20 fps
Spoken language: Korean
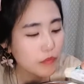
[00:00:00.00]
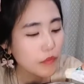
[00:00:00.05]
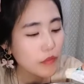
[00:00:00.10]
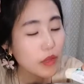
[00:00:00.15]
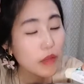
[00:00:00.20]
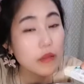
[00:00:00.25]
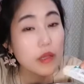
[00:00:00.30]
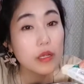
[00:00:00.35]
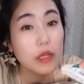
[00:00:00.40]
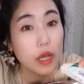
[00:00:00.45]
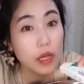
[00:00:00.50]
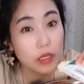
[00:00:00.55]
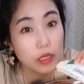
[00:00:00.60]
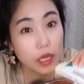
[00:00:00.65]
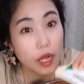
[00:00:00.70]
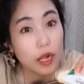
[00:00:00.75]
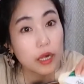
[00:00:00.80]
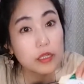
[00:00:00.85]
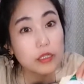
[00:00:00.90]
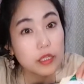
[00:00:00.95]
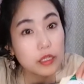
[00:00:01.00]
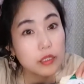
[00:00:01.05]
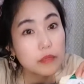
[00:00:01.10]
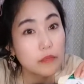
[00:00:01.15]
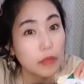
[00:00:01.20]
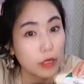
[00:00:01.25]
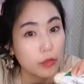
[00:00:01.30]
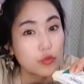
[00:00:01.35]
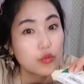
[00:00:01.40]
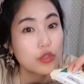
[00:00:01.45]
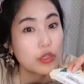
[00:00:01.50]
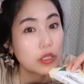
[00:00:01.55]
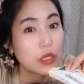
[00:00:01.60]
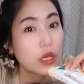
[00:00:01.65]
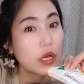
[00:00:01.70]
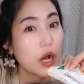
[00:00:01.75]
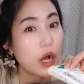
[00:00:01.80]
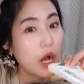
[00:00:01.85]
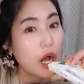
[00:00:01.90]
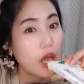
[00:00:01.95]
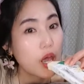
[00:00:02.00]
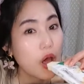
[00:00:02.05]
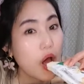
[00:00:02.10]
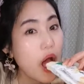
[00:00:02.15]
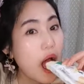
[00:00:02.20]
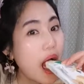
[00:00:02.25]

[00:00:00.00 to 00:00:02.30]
근데 다 다혈자님 말도 이해가 가요.